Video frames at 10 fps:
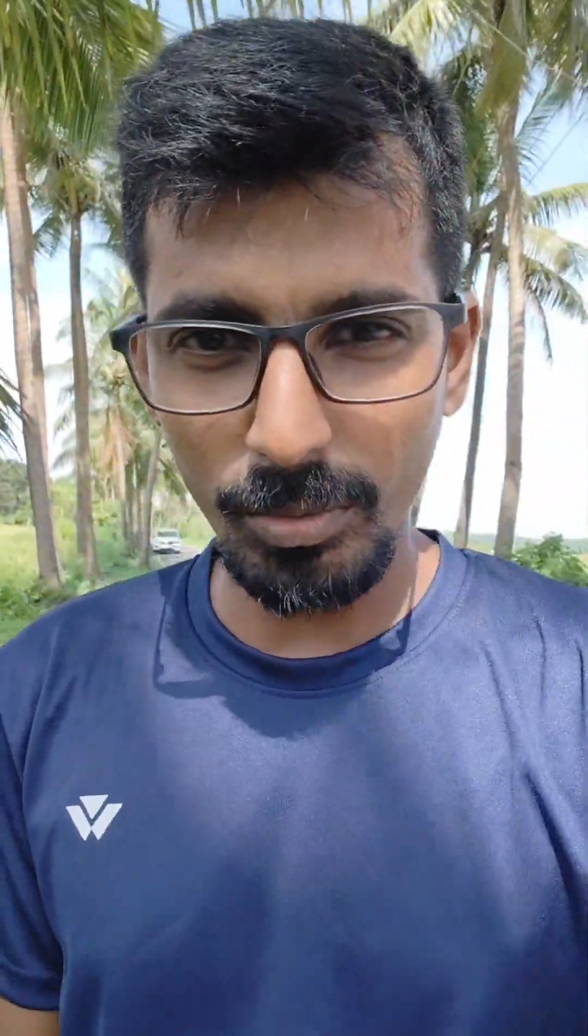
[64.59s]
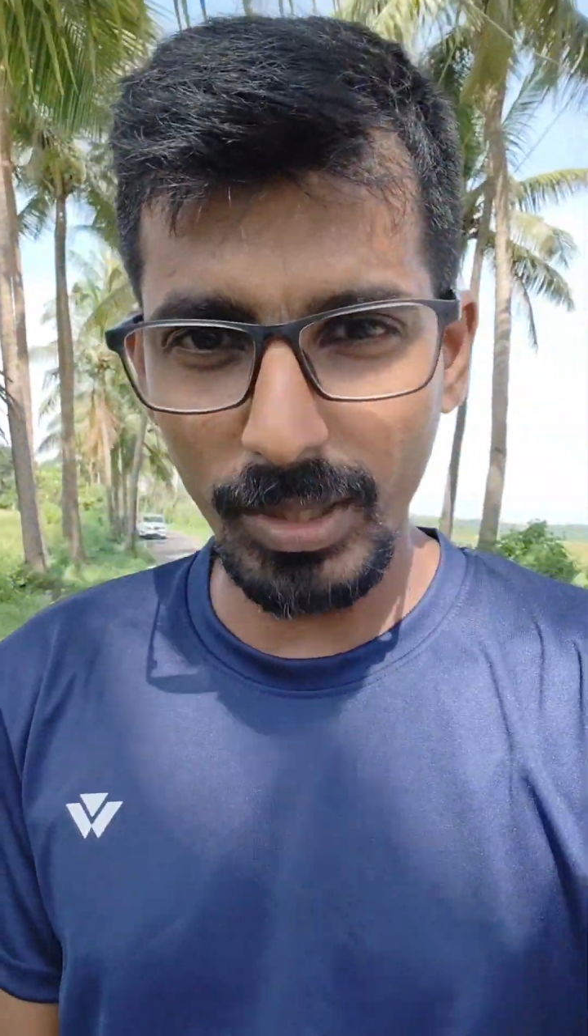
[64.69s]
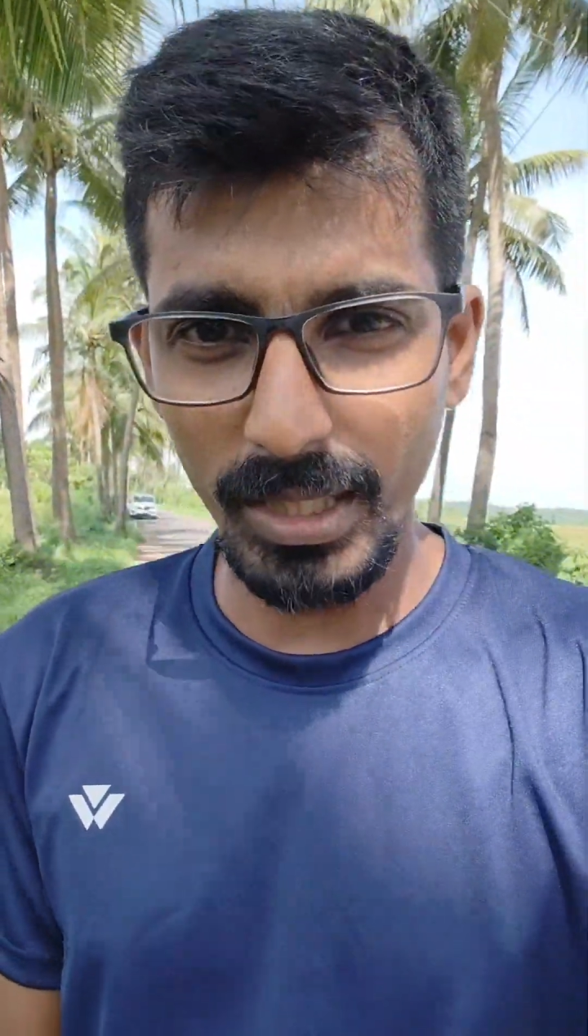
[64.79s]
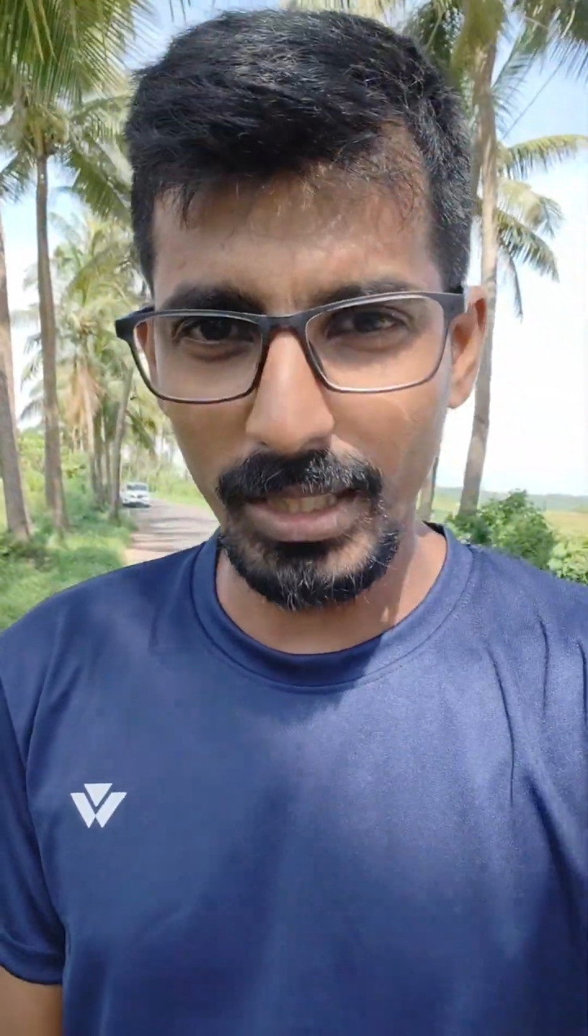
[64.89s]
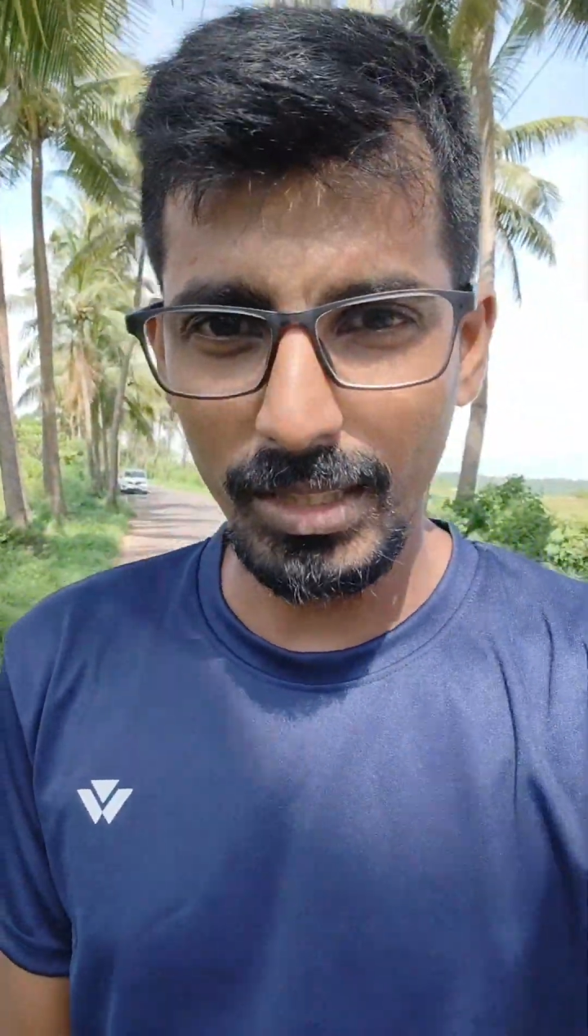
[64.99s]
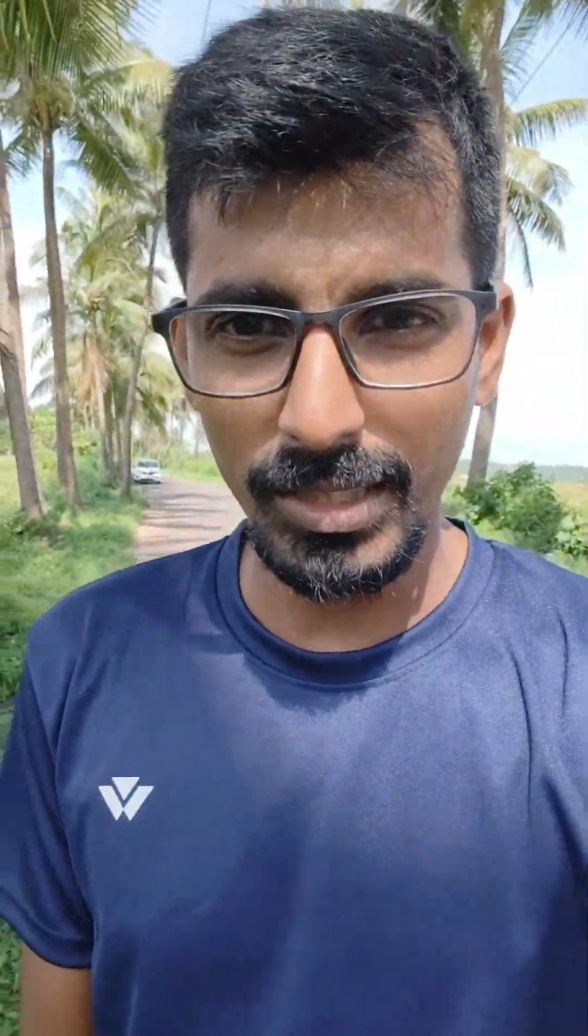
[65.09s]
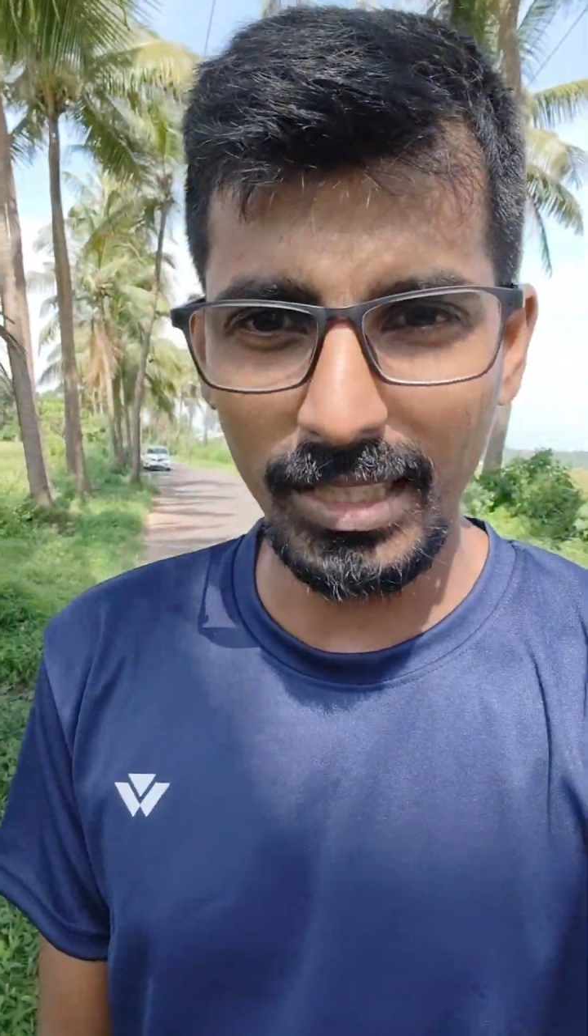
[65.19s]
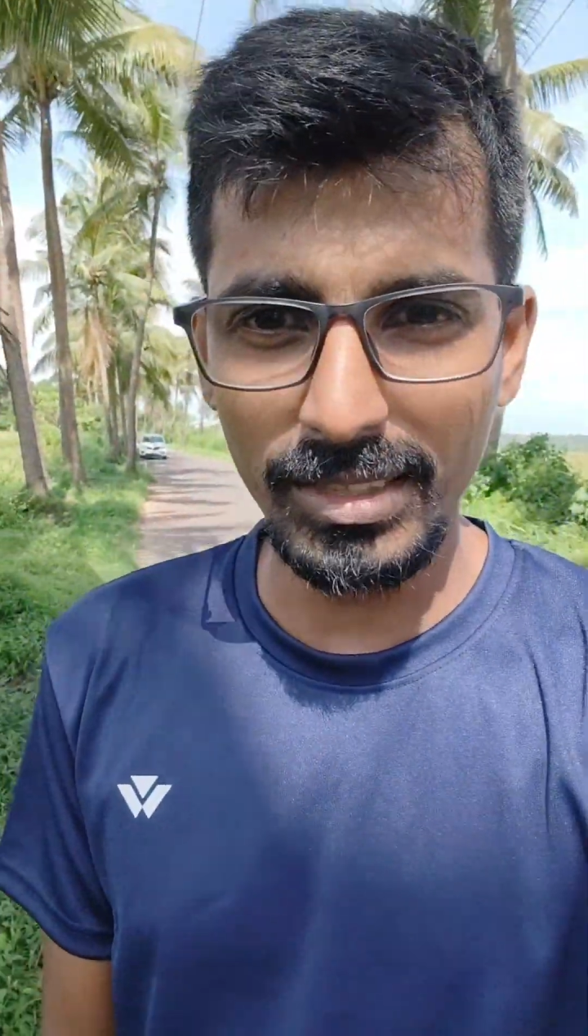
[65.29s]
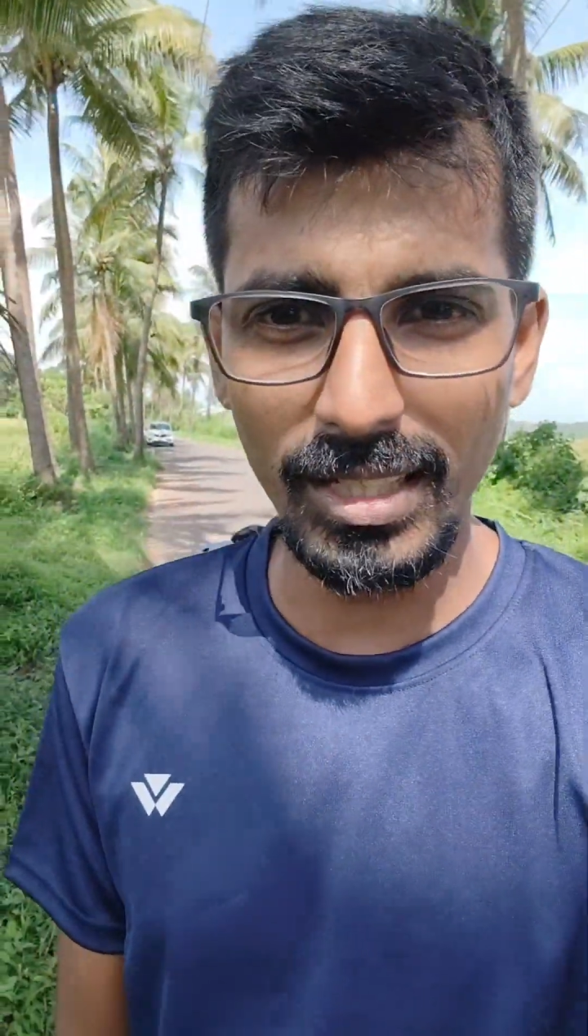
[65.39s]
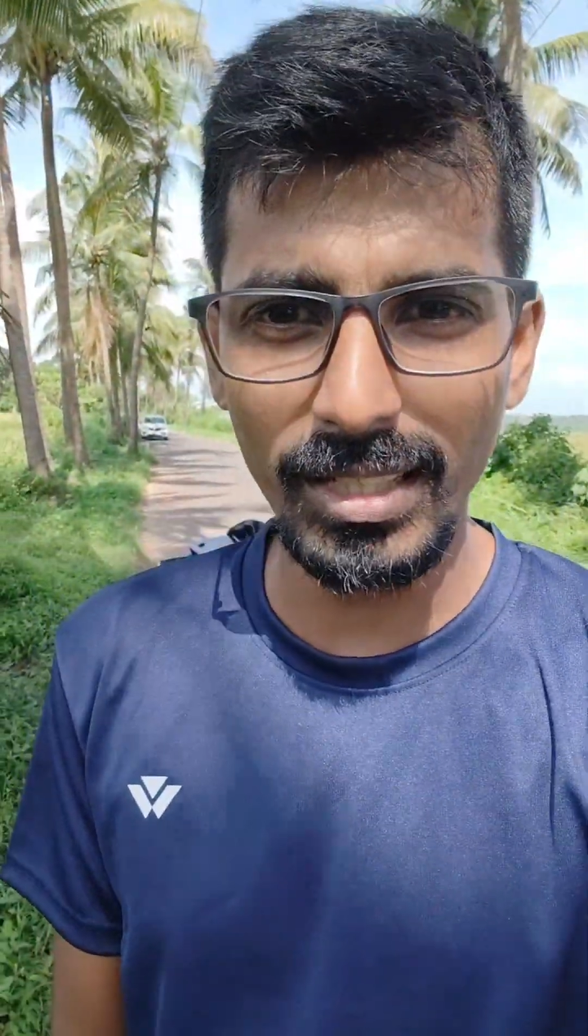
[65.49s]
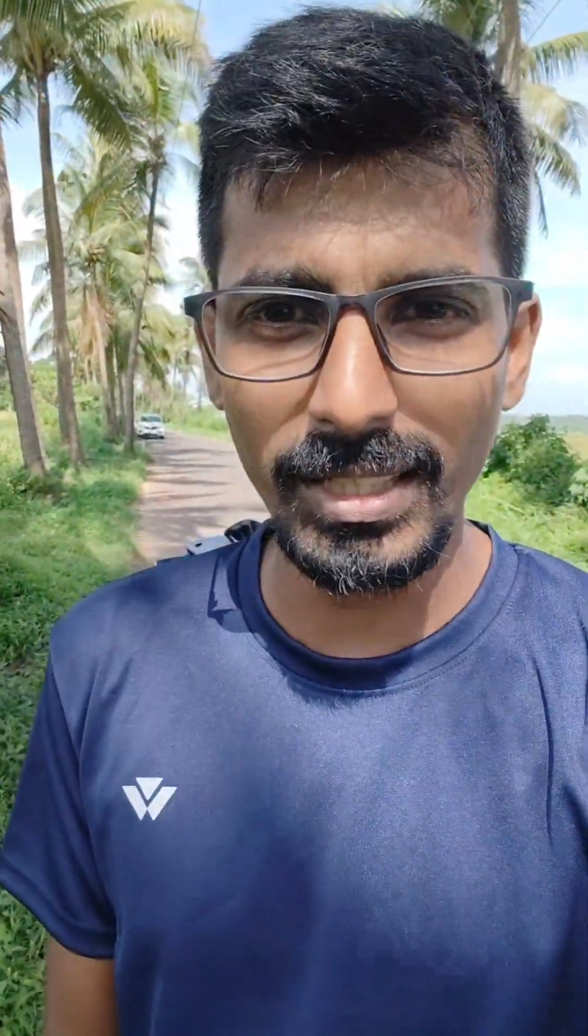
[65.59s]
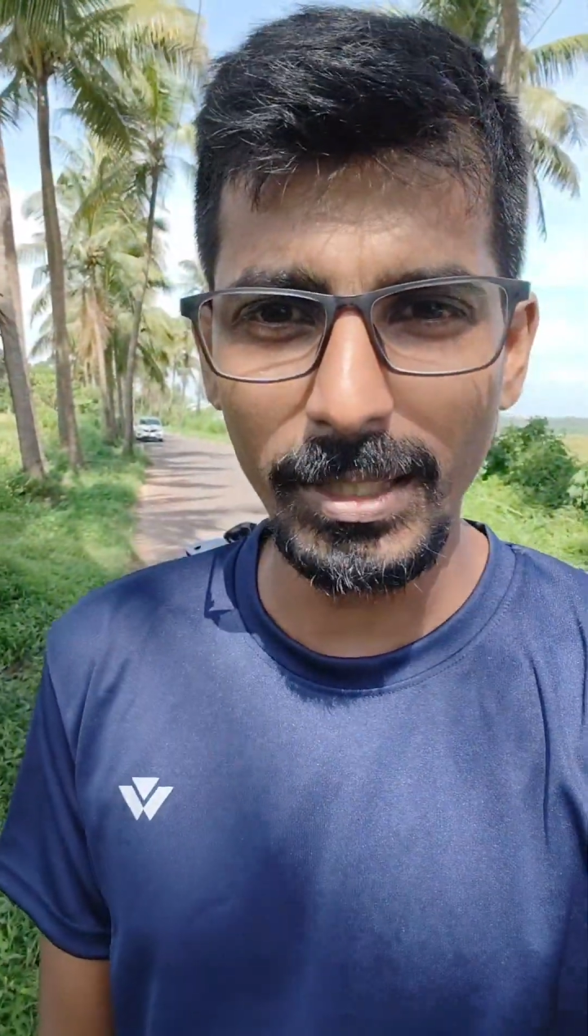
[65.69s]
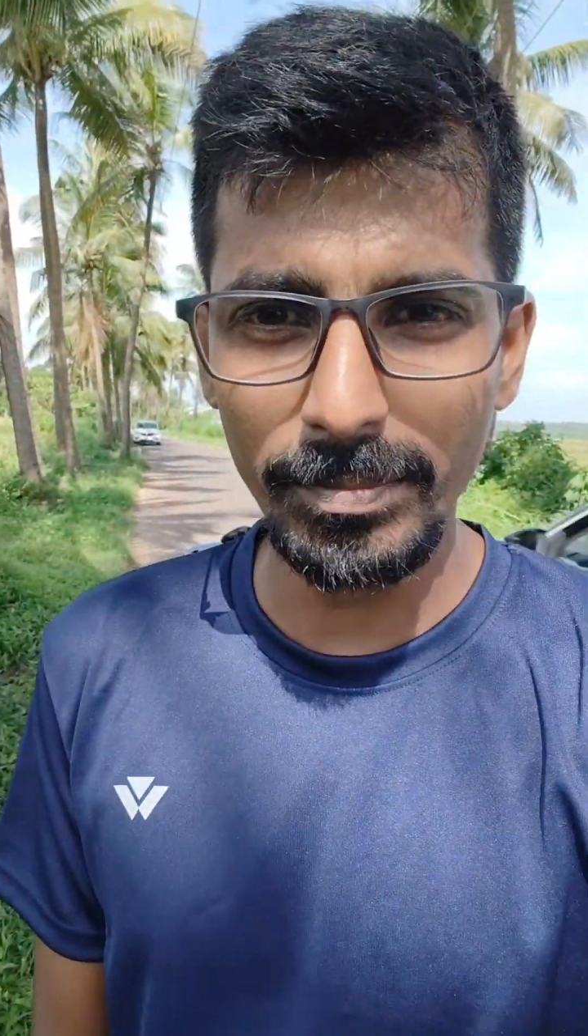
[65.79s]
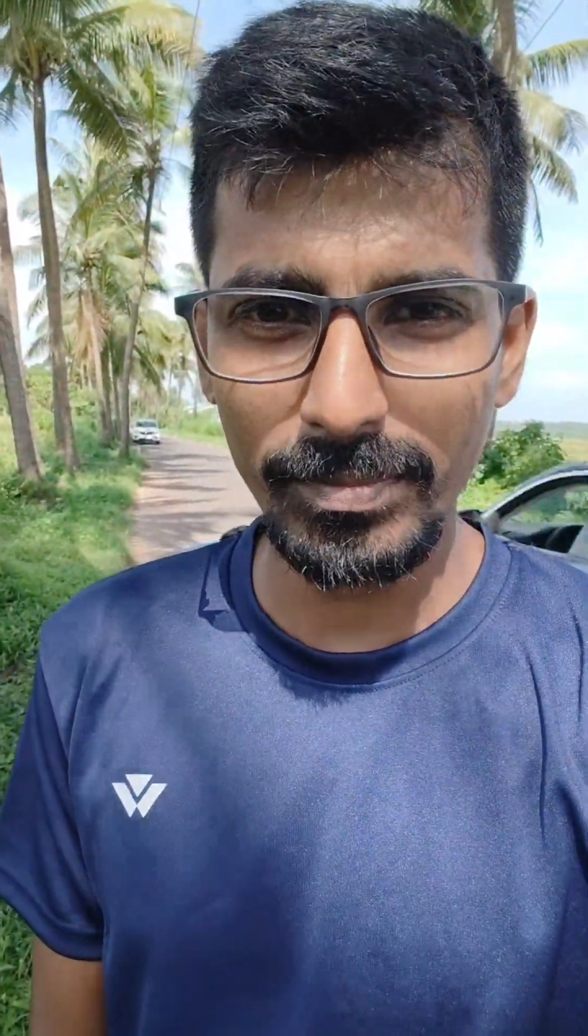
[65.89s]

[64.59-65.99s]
में देखते रहिए